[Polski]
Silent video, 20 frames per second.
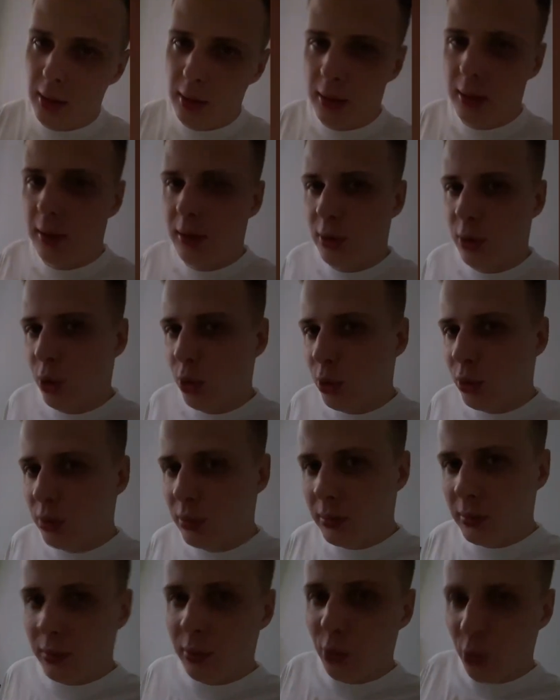e, o
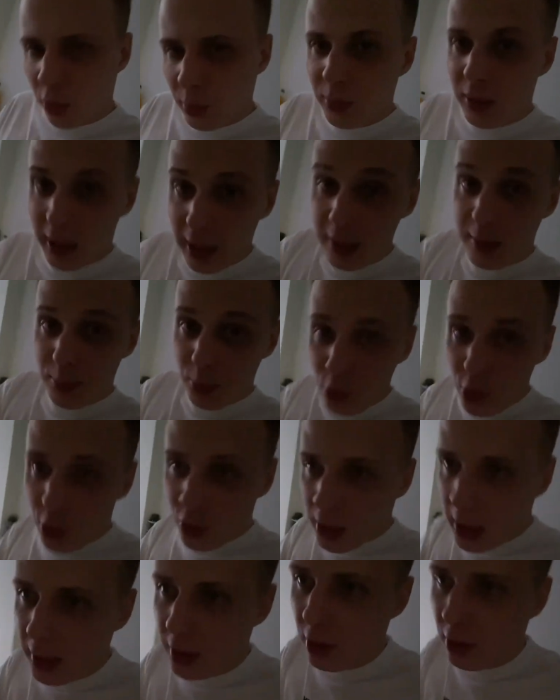którą teraz
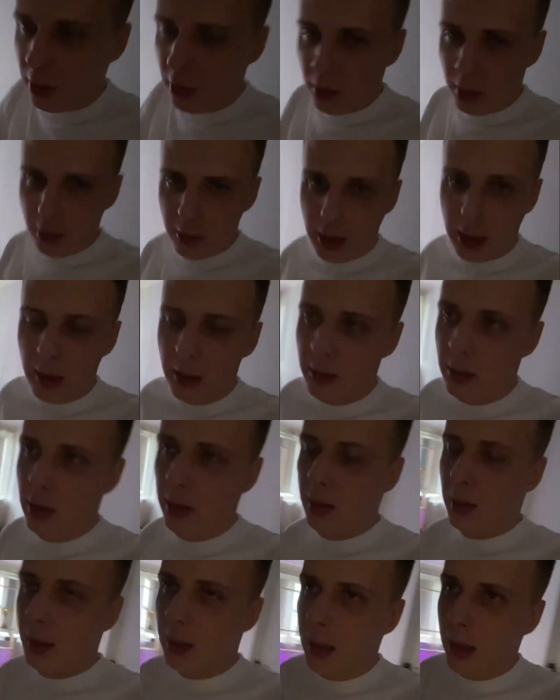posądzacie o to, tak,
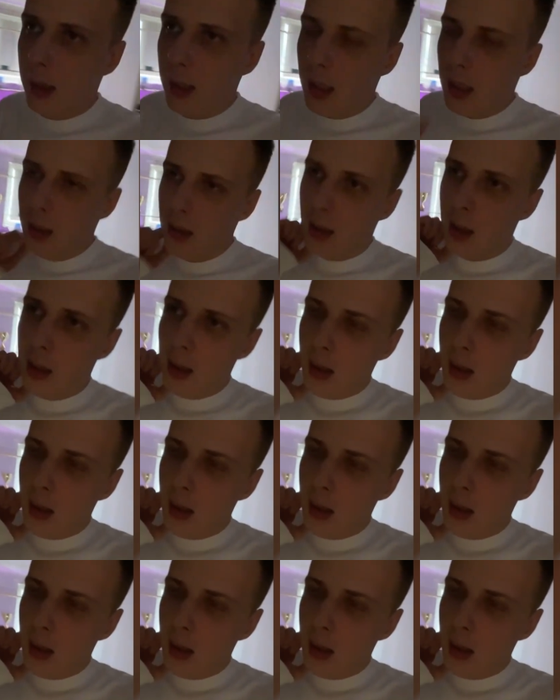czyli Natalia.